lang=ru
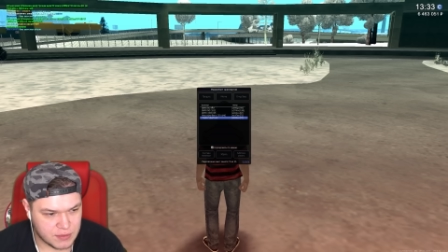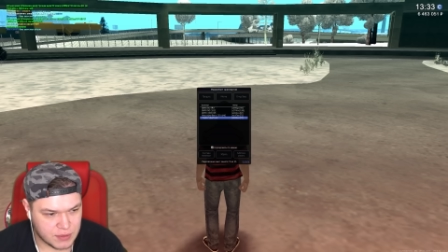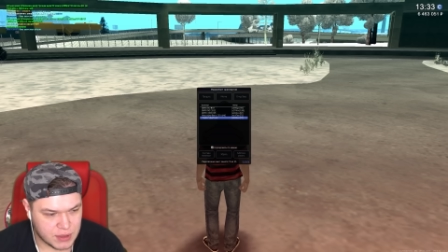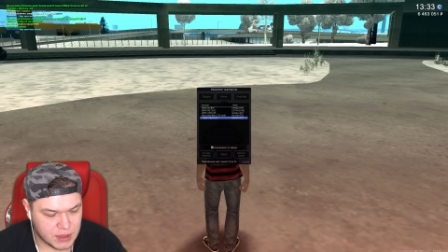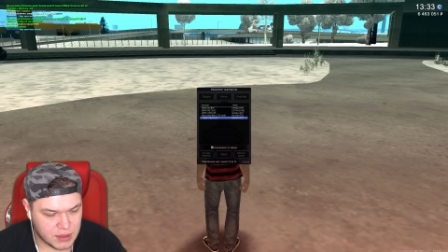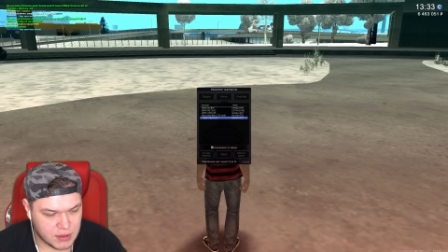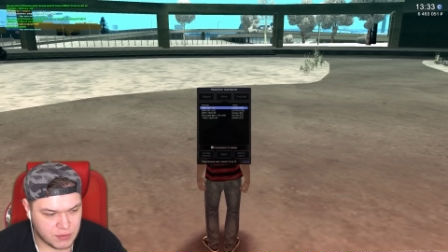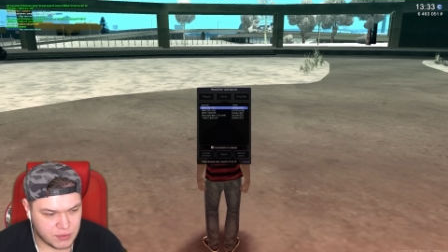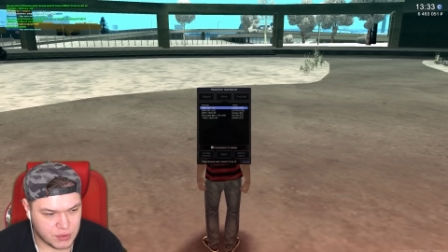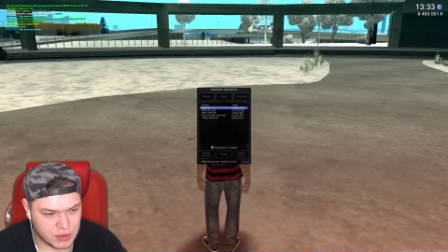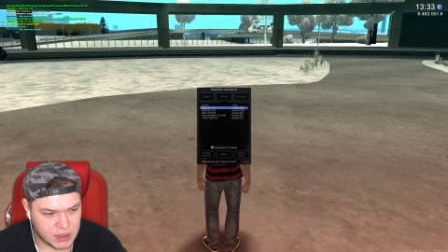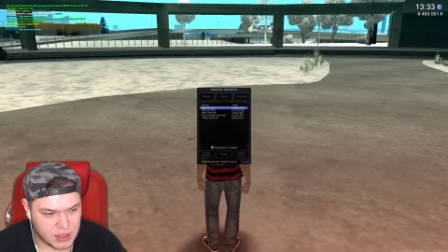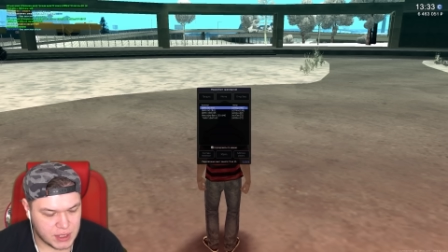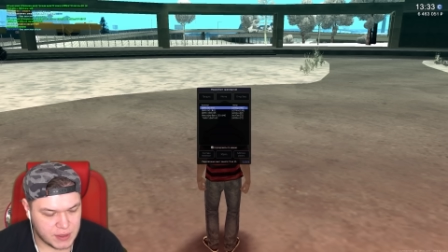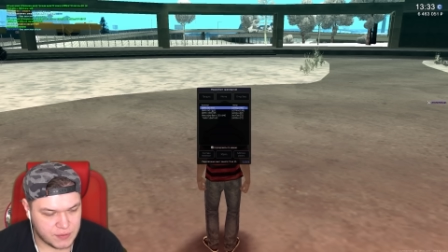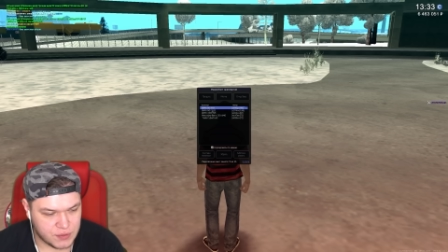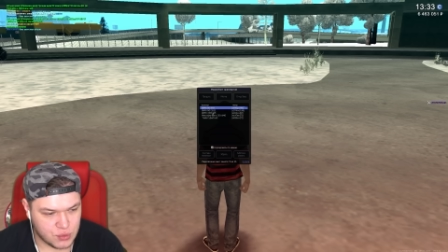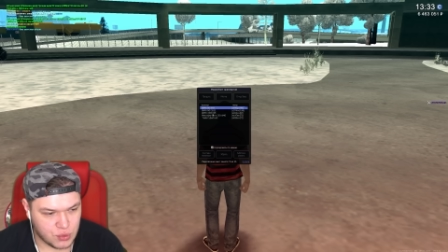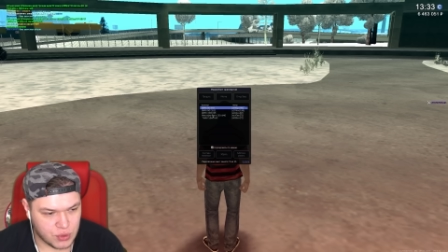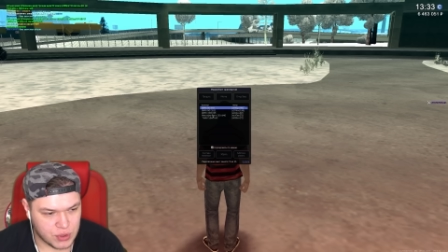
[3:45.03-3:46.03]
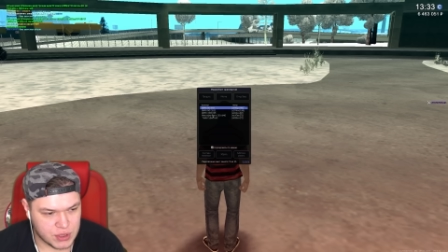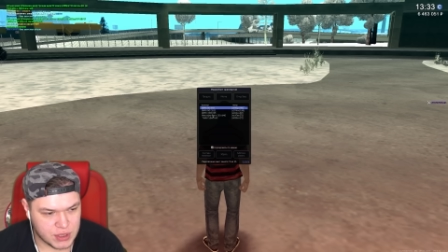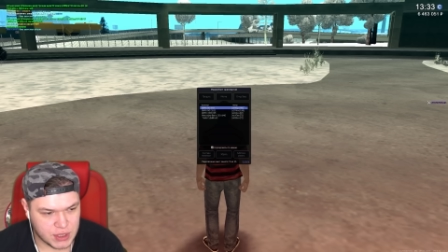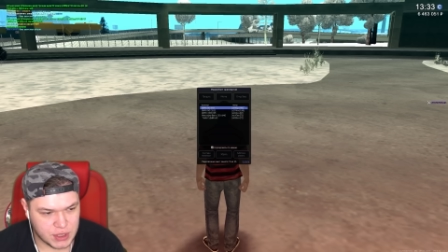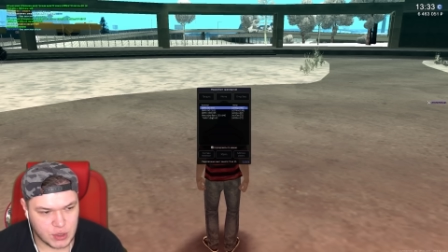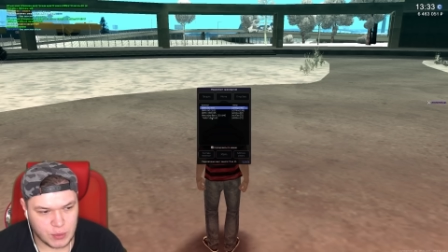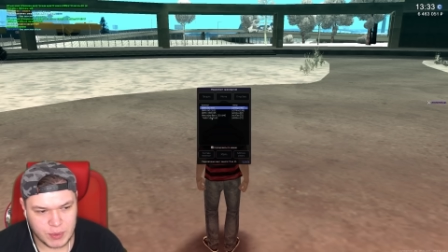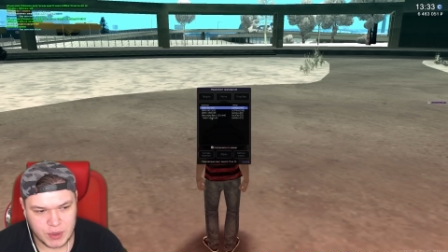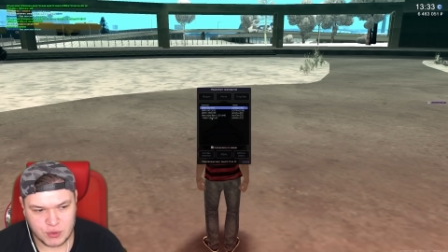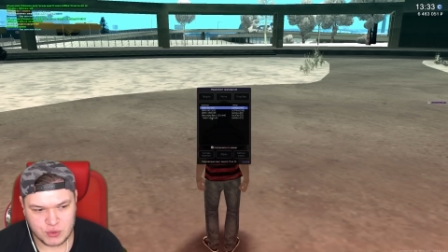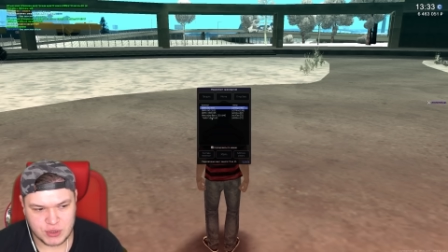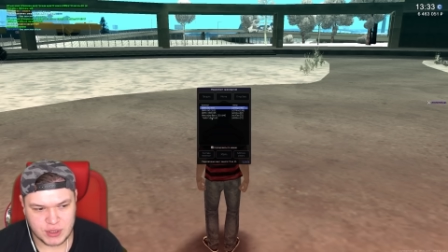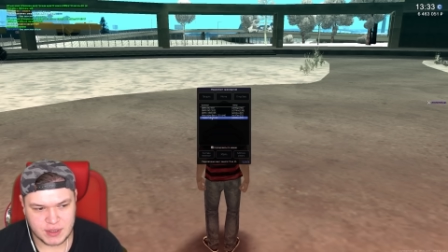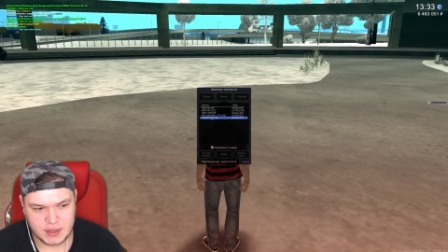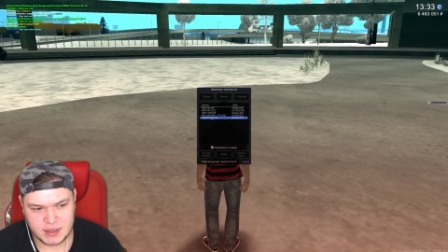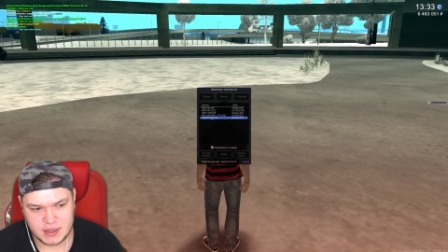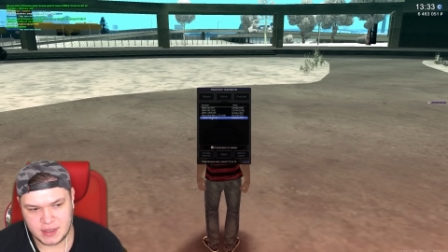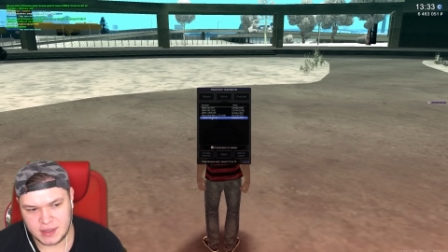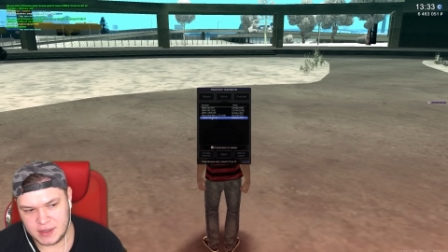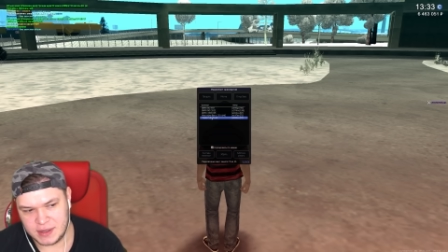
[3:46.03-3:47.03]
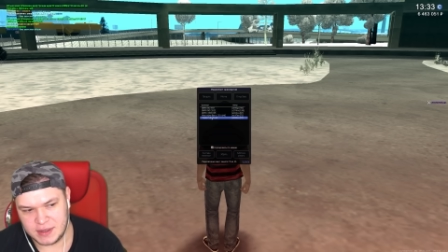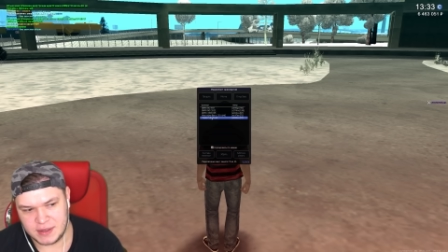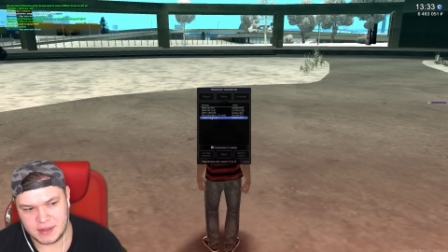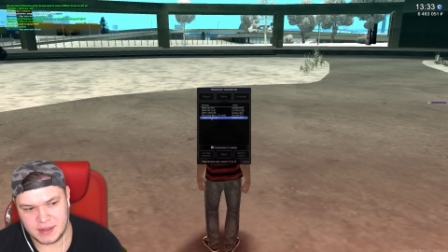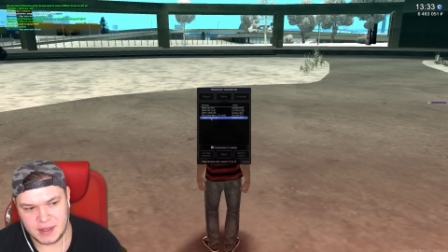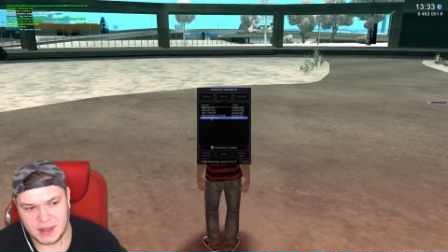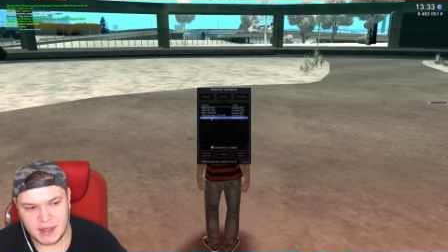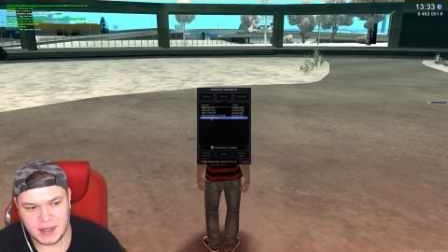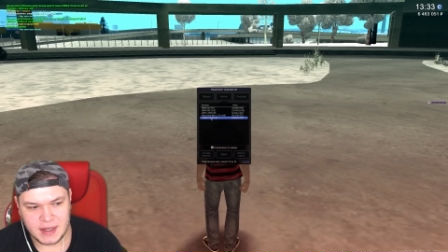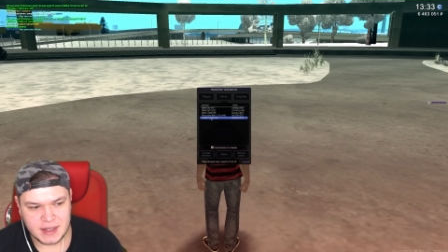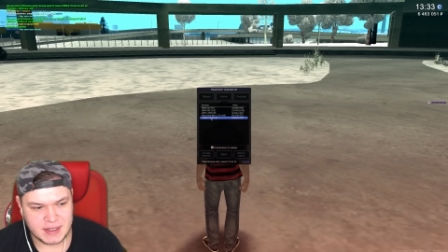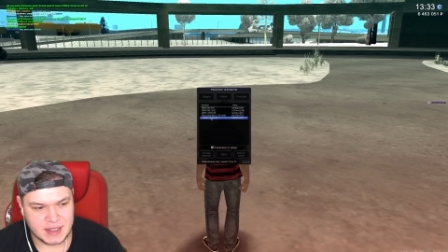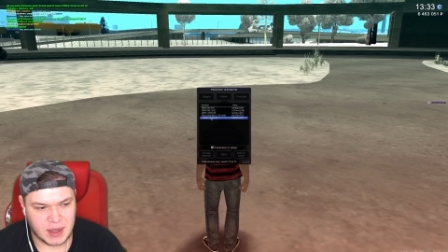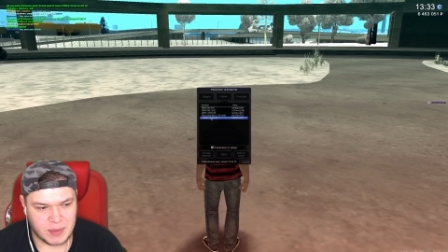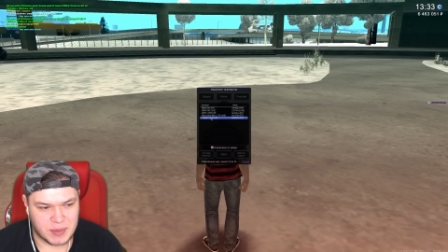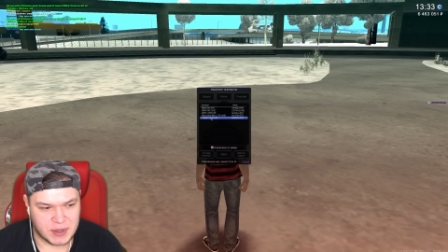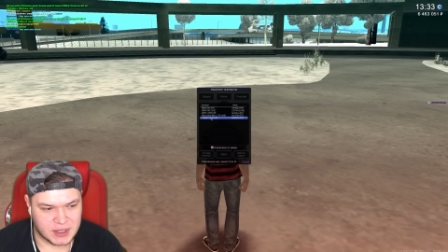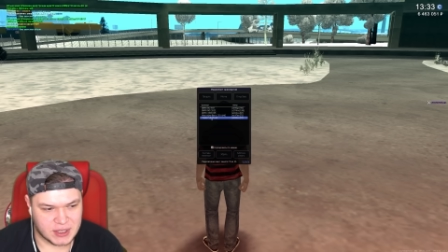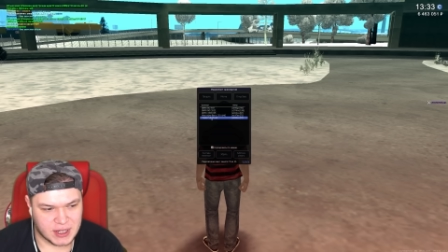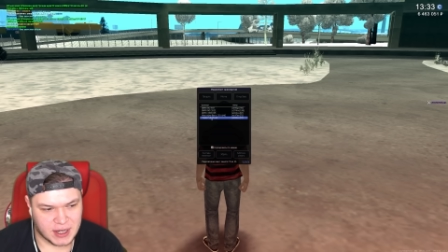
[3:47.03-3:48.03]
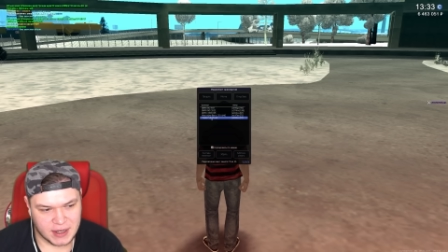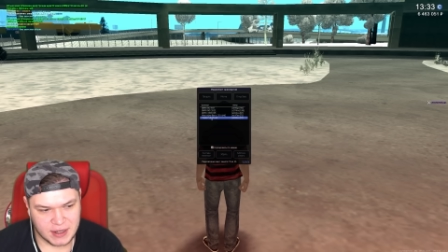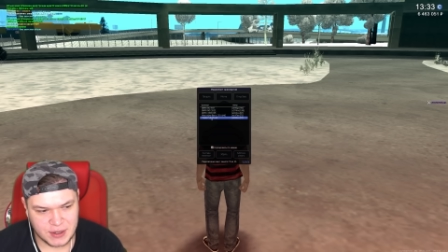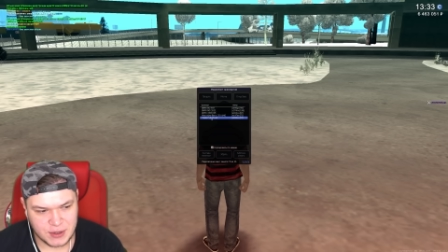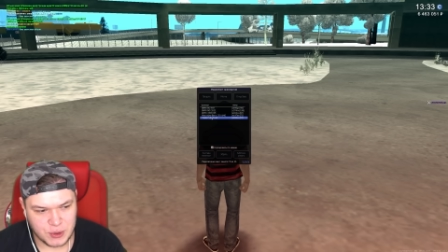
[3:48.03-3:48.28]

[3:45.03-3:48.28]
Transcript: Вот это вот дрифт корч, хотя у меня уже есть сайбертрек